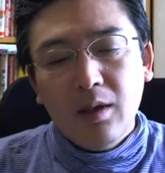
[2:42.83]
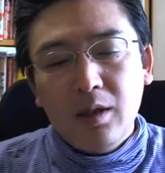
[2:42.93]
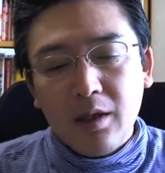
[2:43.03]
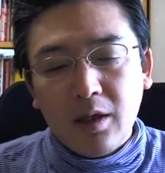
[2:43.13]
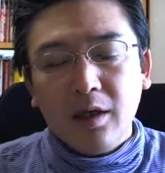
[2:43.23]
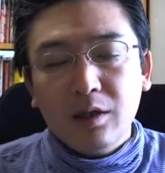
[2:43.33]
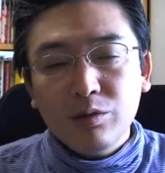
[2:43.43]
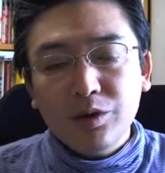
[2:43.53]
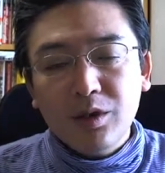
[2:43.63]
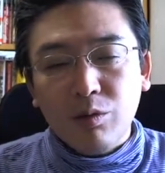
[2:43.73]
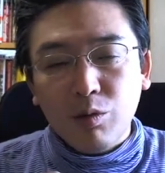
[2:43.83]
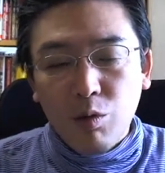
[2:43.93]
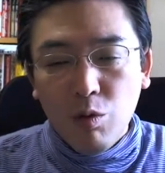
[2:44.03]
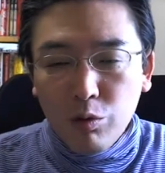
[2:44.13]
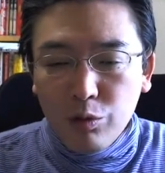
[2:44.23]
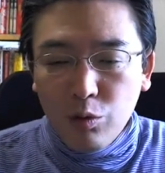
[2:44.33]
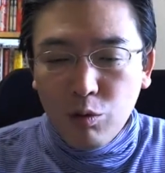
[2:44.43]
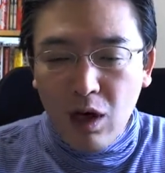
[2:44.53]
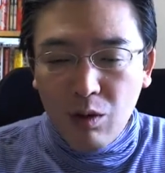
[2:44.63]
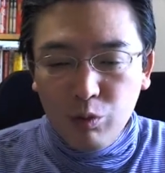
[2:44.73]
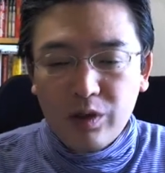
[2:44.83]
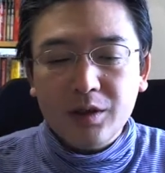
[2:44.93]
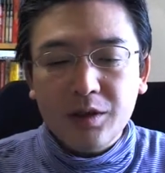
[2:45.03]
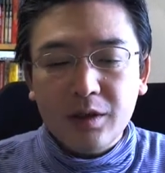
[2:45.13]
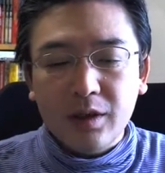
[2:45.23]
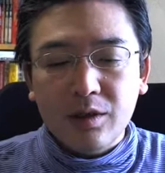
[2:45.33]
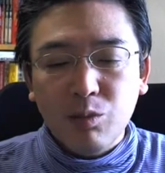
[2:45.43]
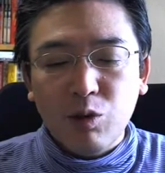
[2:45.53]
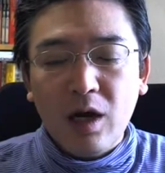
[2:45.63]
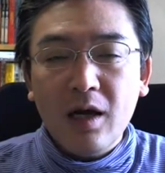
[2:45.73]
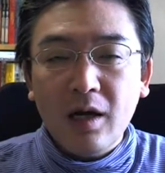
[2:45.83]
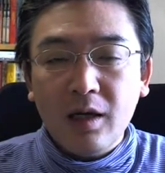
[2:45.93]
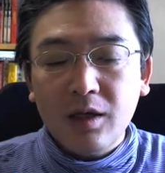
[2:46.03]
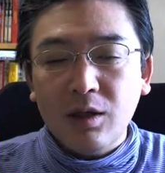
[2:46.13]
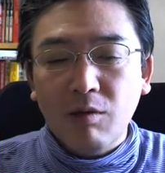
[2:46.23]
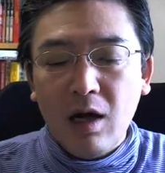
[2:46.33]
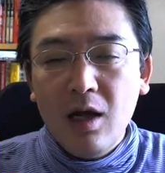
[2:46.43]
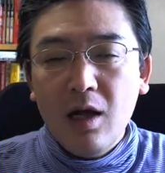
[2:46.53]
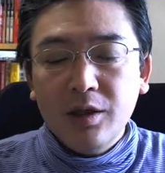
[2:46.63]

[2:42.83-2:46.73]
結果としての行動は同じになっても考え方は